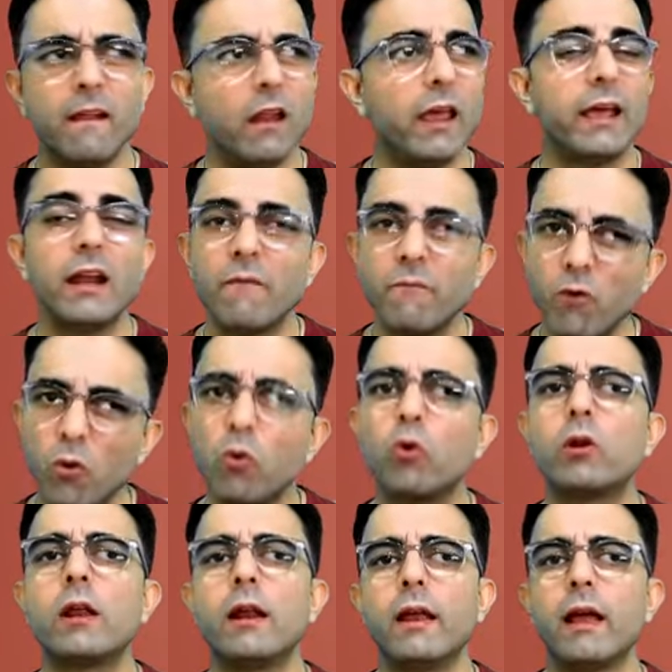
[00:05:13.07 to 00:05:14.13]
लेकिन अब वो
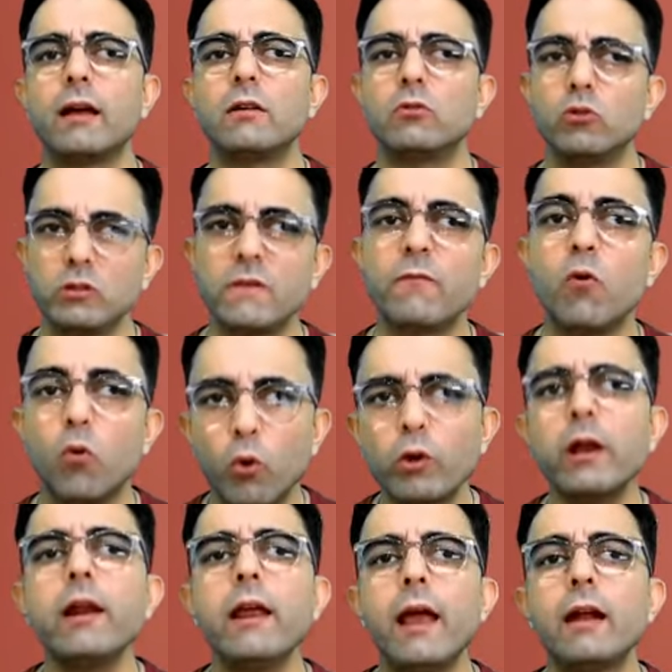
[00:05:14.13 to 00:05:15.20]
उठ रहे हैं तो जब वो
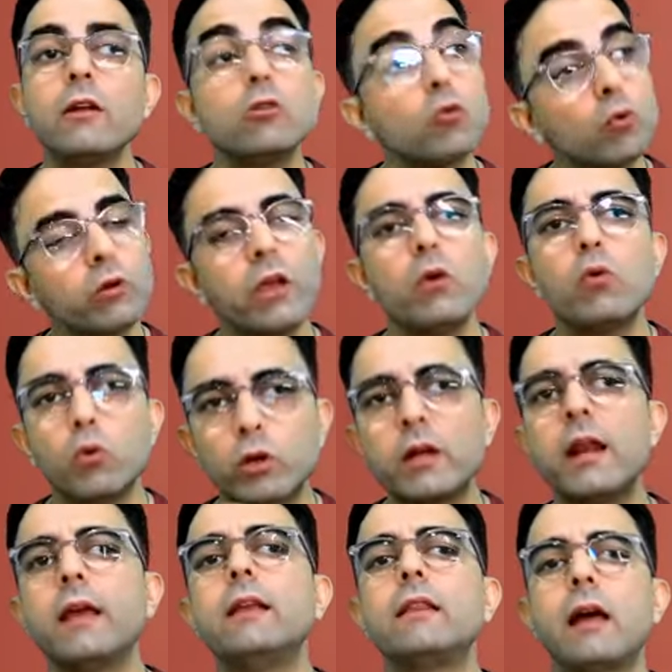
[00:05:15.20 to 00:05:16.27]
उठ रहे हैं ना तो उनके
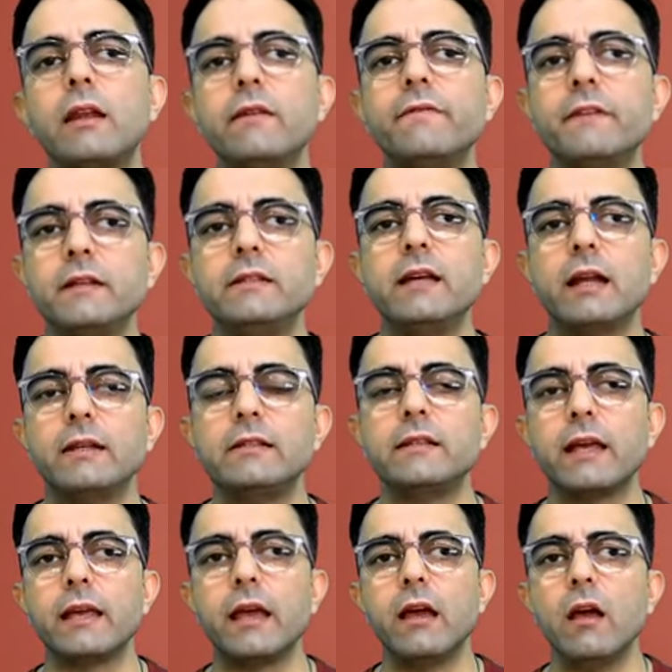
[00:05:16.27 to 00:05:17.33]
उठने की तारीफ की जानी
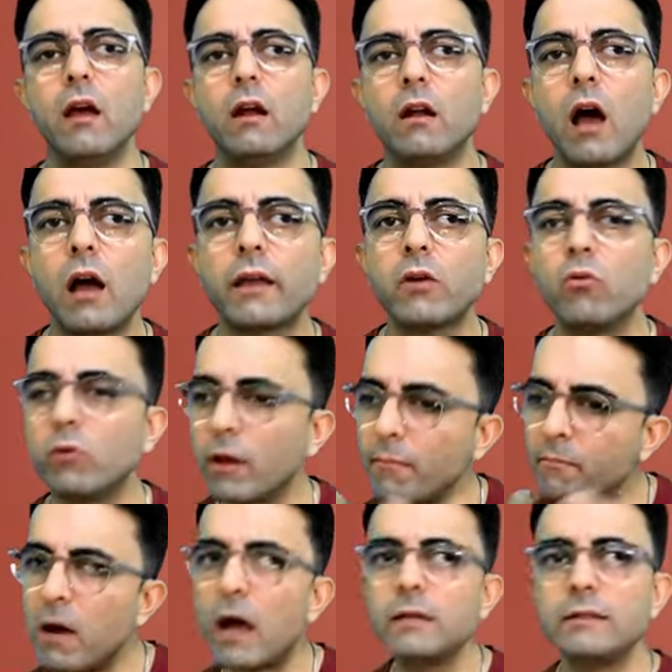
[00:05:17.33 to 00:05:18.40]
चाहिए ना कि उनके
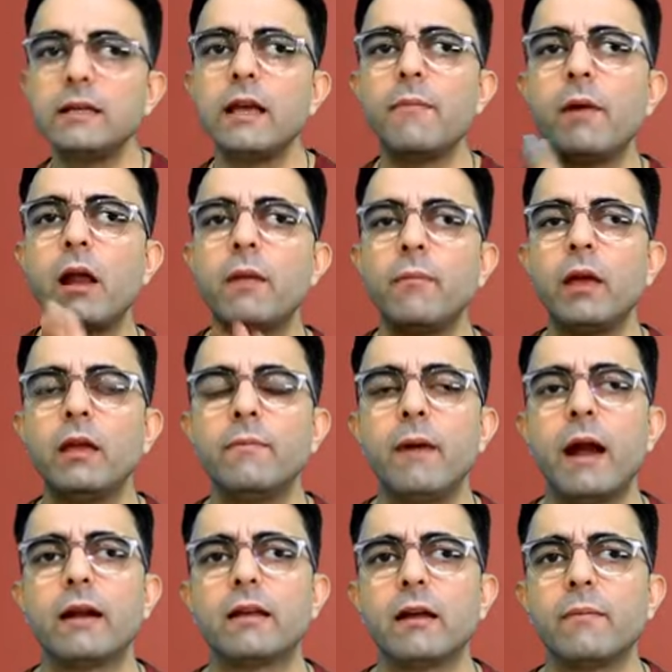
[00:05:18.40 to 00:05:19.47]
माजी के बारे में ही
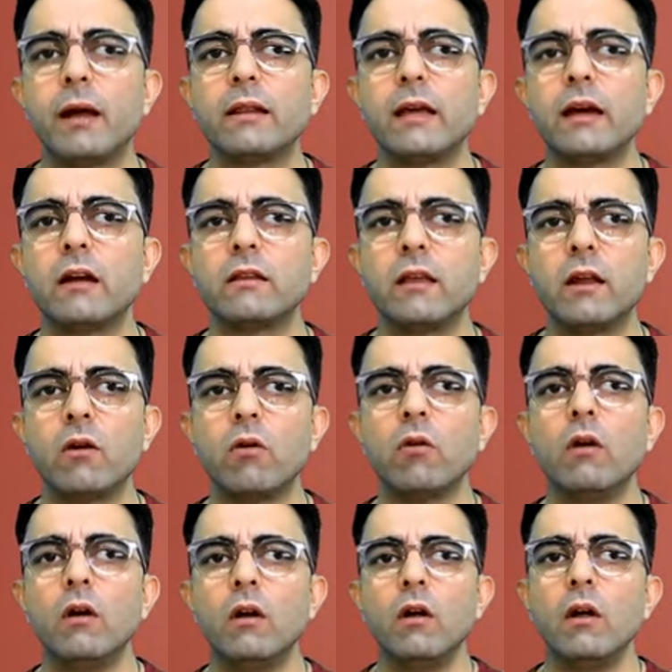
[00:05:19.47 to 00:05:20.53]
बैठकर बातें करते रहो
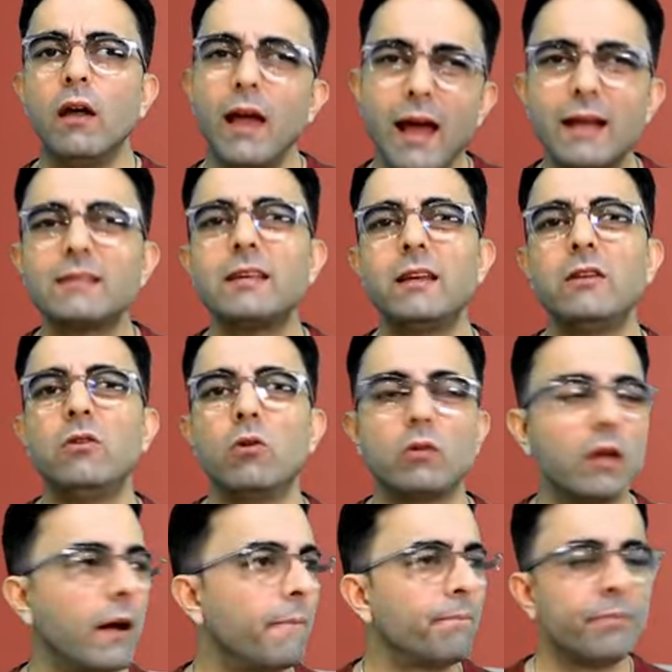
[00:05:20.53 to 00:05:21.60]
ऐसे नहीं
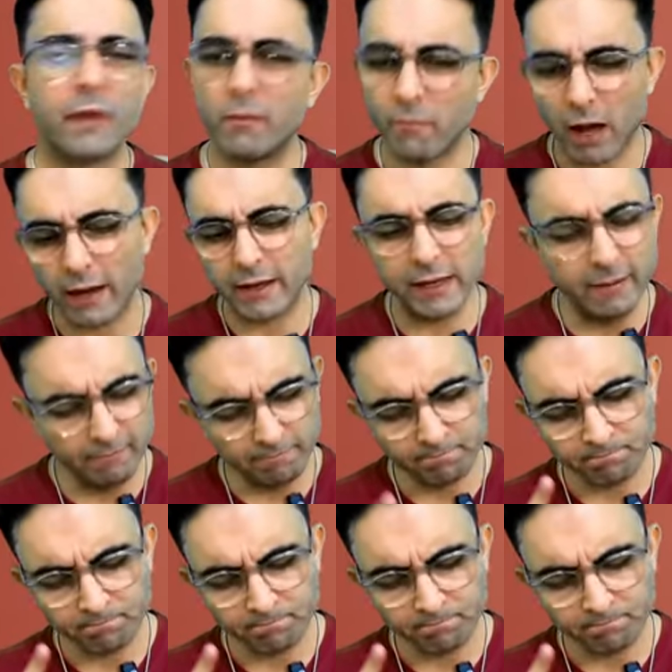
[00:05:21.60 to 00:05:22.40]
होता बाकी